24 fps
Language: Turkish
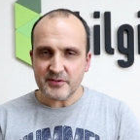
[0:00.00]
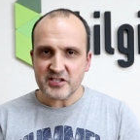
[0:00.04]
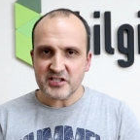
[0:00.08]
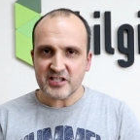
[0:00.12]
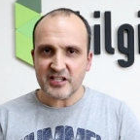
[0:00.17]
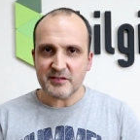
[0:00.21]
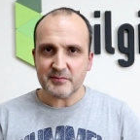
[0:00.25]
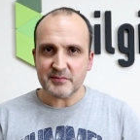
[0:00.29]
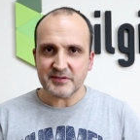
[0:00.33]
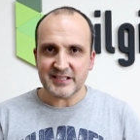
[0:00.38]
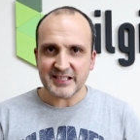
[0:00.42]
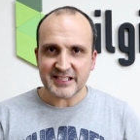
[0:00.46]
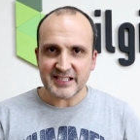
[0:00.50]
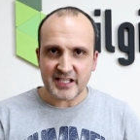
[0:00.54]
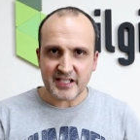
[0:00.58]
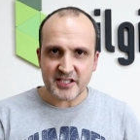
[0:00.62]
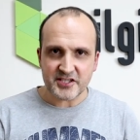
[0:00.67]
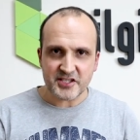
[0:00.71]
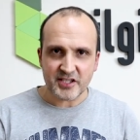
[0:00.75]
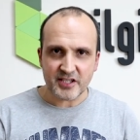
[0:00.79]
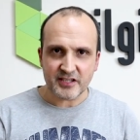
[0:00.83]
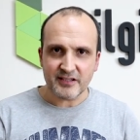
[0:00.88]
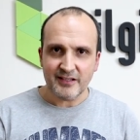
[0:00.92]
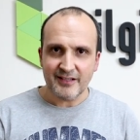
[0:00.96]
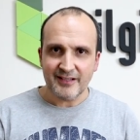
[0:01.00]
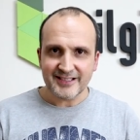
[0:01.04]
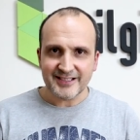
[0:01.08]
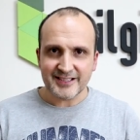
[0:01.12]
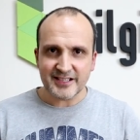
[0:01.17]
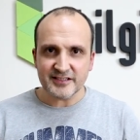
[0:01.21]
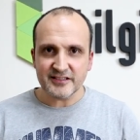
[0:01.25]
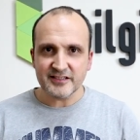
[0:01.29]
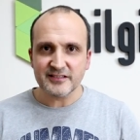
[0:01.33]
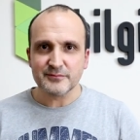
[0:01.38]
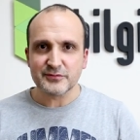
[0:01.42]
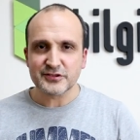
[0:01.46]
bir inceleme de gelecek.
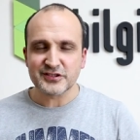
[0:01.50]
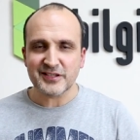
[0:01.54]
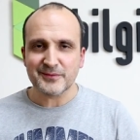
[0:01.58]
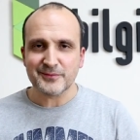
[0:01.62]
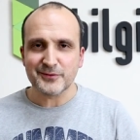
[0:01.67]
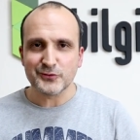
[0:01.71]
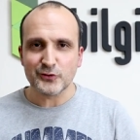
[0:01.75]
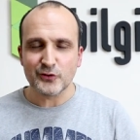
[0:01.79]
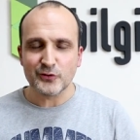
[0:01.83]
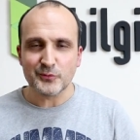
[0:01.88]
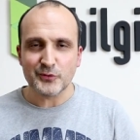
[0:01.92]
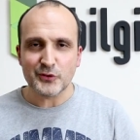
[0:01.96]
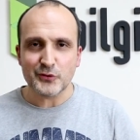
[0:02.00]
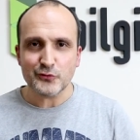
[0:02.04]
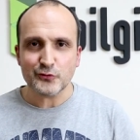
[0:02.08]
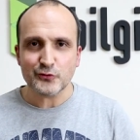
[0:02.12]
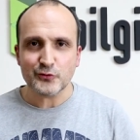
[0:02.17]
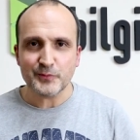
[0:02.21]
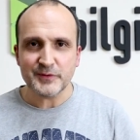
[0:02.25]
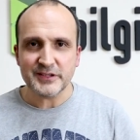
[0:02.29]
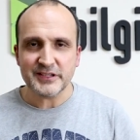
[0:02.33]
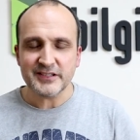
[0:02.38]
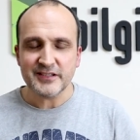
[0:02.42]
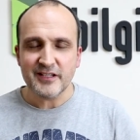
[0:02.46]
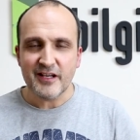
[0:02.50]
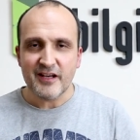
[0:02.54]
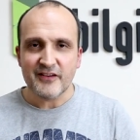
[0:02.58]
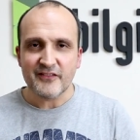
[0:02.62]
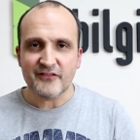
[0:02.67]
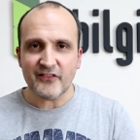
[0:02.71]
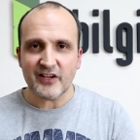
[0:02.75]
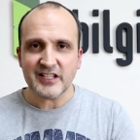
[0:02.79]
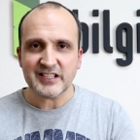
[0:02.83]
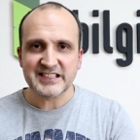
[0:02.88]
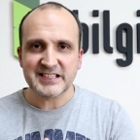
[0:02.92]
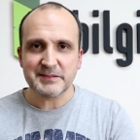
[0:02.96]
Kanalımıza abone olmayı unutmayın.
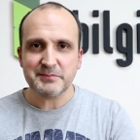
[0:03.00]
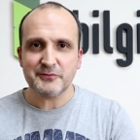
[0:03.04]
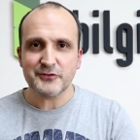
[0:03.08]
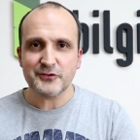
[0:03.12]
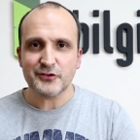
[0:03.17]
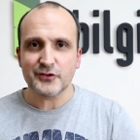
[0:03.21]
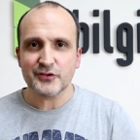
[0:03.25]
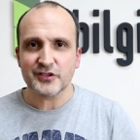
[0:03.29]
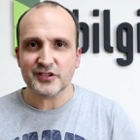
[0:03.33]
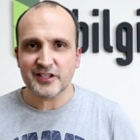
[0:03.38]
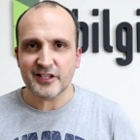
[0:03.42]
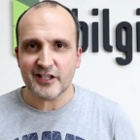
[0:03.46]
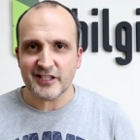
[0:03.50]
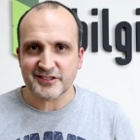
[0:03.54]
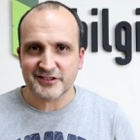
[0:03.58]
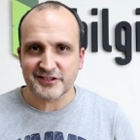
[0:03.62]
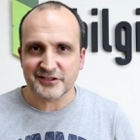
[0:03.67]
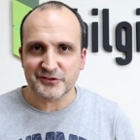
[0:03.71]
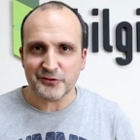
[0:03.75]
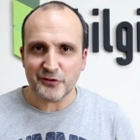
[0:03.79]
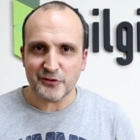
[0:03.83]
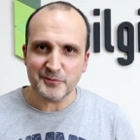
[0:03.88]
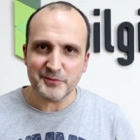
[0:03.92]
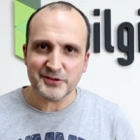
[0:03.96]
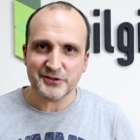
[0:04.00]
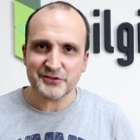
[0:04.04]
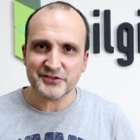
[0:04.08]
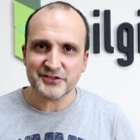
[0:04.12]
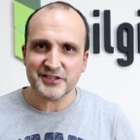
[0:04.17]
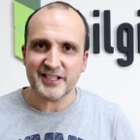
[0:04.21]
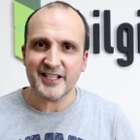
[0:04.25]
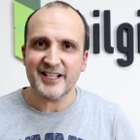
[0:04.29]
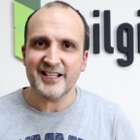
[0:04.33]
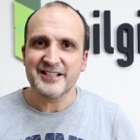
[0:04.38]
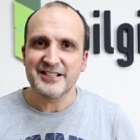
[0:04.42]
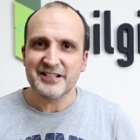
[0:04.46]
Farklı bir videoda karşınızda olmak
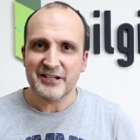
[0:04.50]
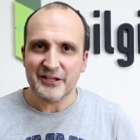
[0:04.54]
üzere.